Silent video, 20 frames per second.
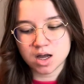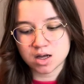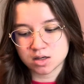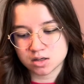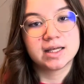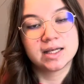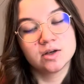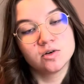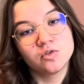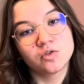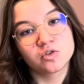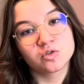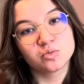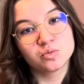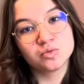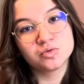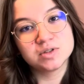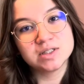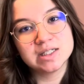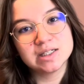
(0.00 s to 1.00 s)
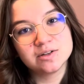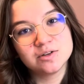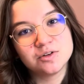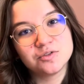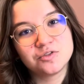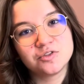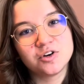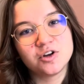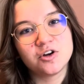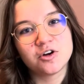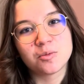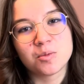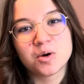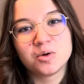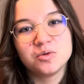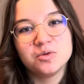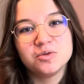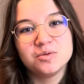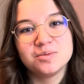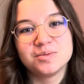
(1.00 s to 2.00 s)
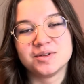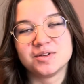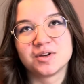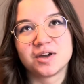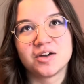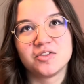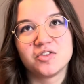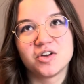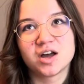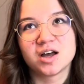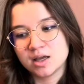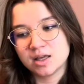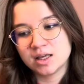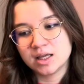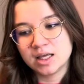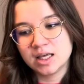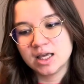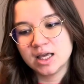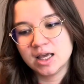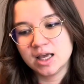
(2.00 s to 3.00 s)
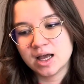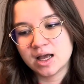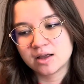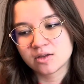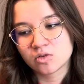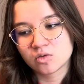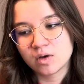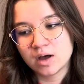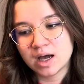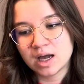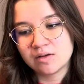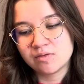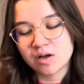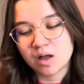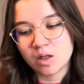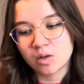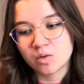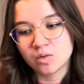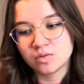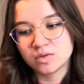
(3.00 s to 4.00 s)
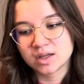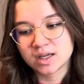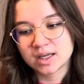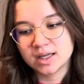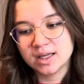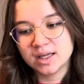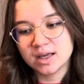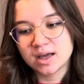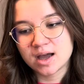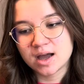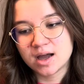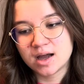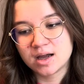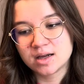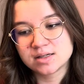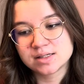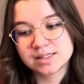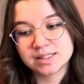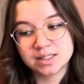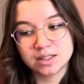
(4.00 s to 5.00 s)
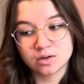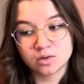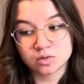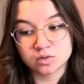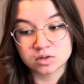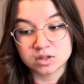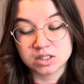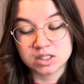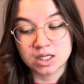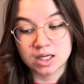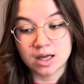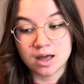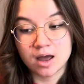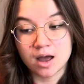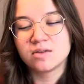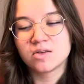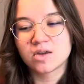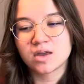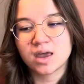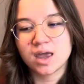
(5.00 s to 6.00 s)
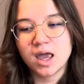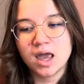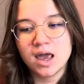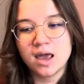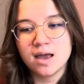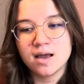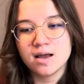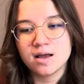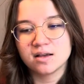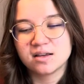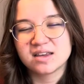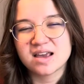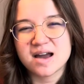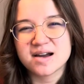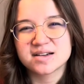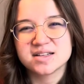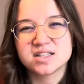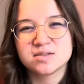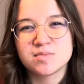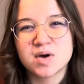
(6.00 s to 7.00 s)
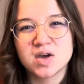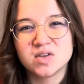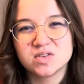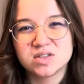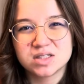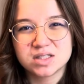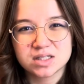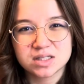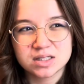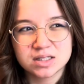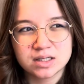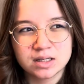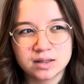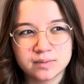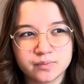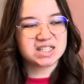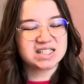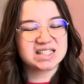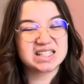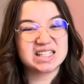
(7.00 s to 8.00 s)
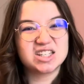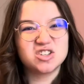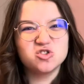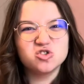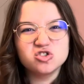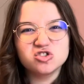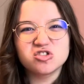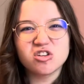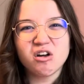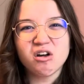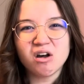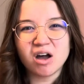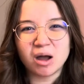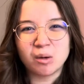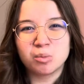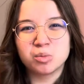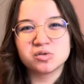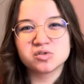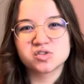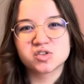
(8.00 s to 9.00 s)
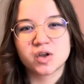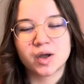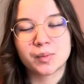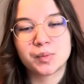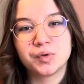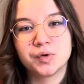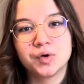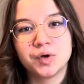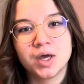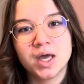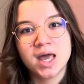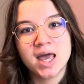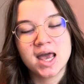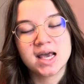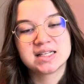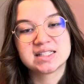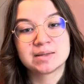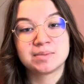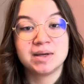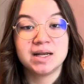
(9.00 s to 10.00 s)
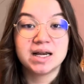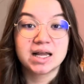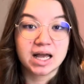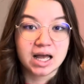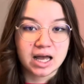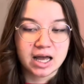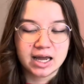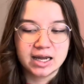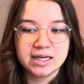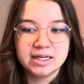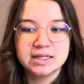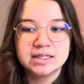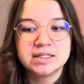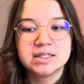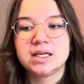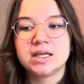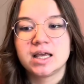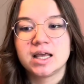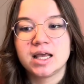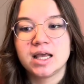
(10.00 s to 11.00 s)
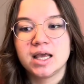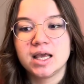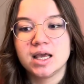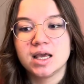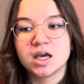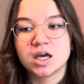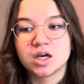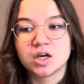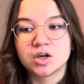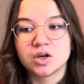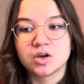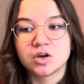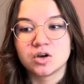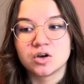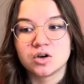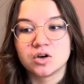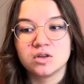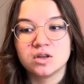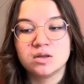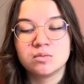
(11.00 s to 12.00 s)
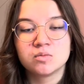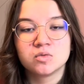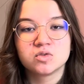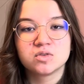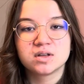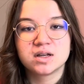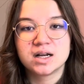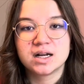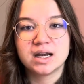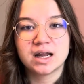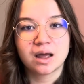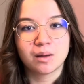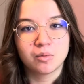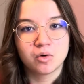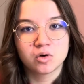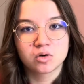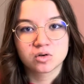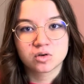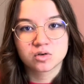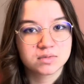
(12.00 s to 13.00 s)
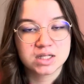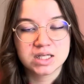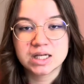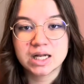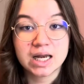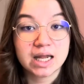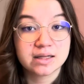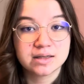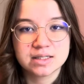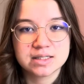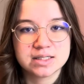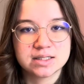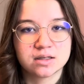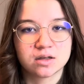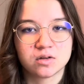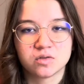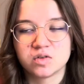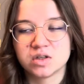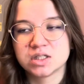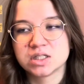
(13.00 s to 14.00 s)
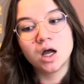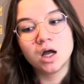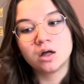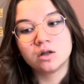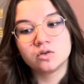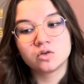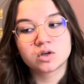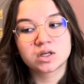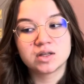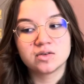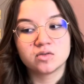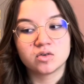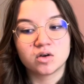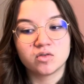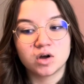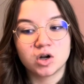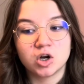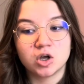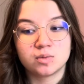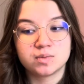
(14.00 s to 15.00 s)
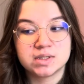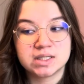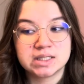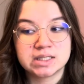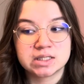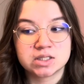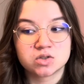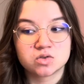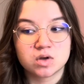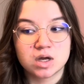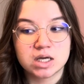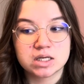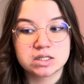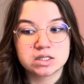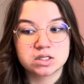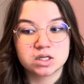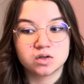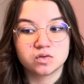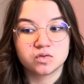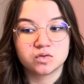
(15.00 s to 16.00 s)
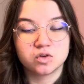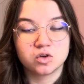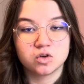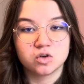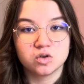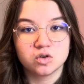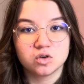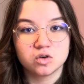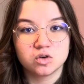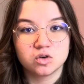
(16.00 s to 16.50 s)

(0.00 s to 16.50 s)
et qui ouvre une boutique de fleurs, bah oui, bah tant qu'à faire. Et un soir, elle va rencontrer un chirurgien très charismatique, séducteur, imposant un peu, qui s'appelle Ryle, et euh, il montre clairement qu'il la désire en fait. Donc ils vont avoir leur petite histoire, sauf que